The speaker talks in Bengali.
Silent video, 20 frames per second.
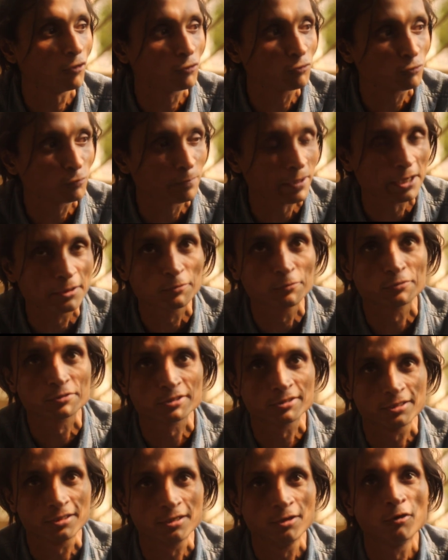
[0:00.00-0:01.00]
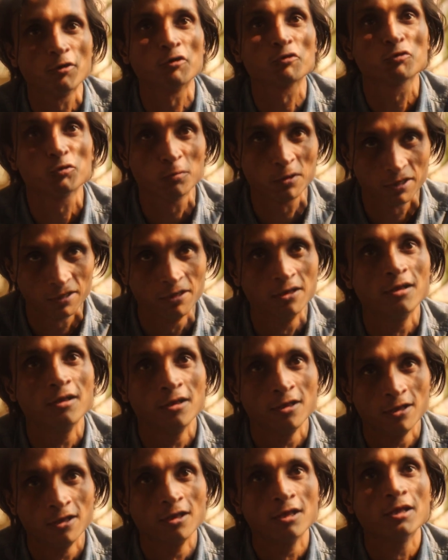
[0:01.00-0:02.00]
হয়তো প্ল্যান করছে অথবা
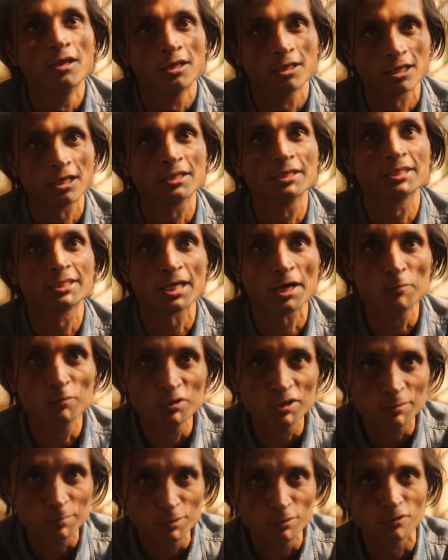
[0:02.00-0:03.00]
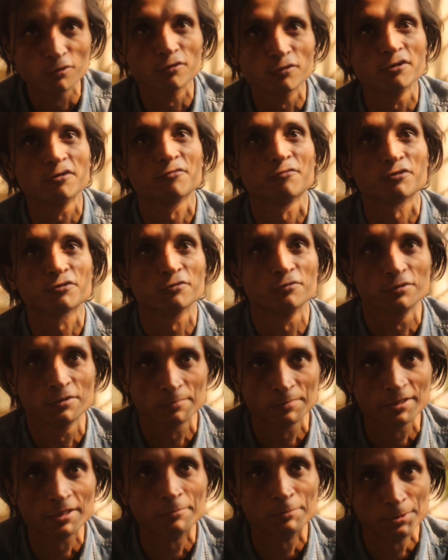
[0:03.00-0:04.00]
তাদের সাময়িক বিনোদনের ফসল হইতে
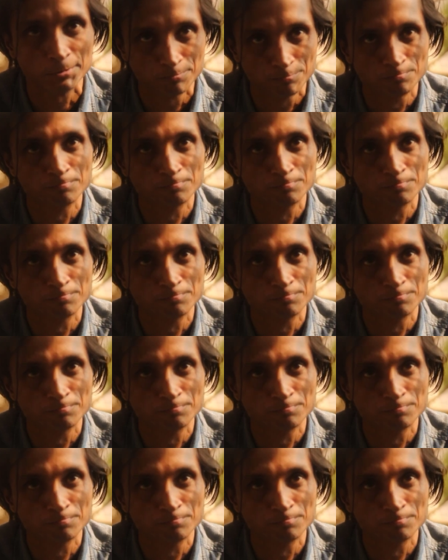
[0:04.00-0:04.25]
পারি আমি